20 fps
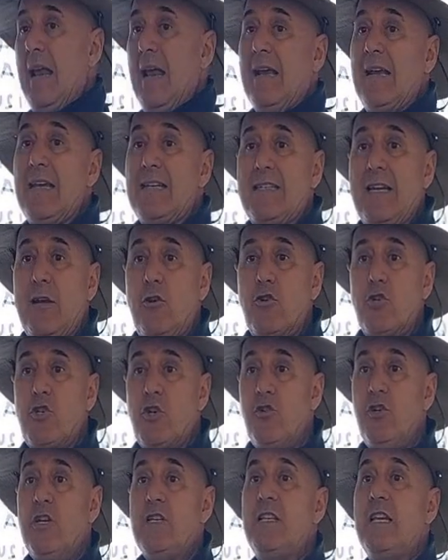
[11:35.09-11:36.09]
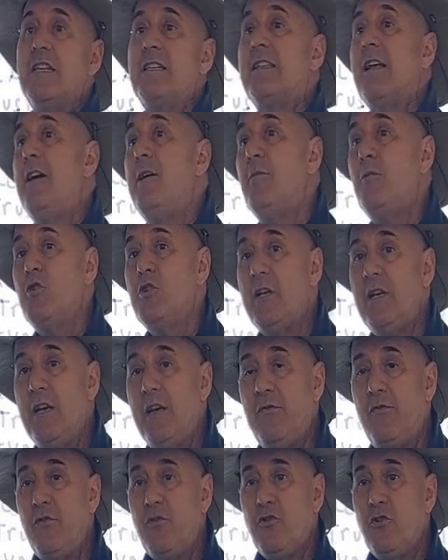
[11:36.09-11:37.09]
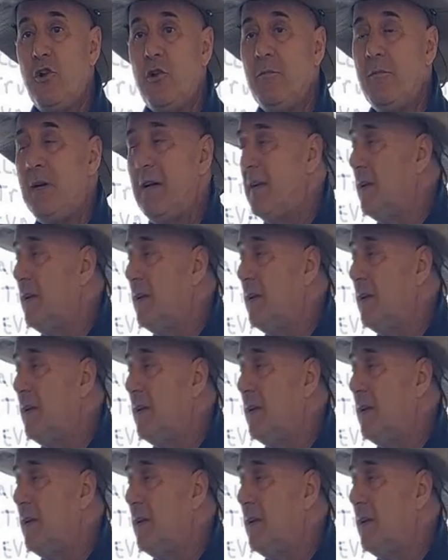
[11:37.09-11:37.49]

para que se erosione. Si estábamos en el fondo